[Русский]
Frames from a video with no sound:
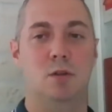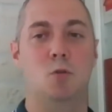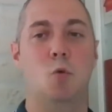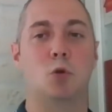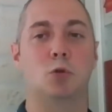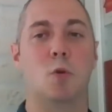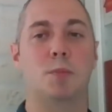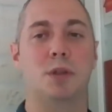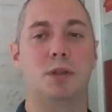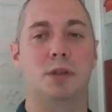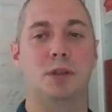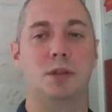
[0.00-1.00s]

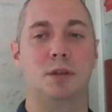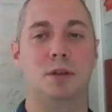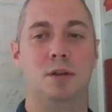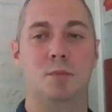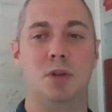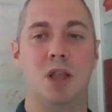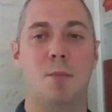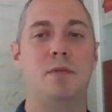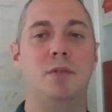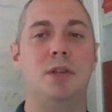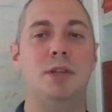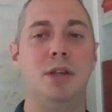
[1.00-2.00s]
госсобственность э, была
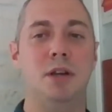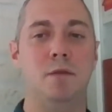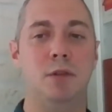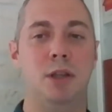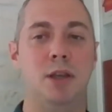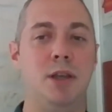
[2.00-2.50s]
приватизирована,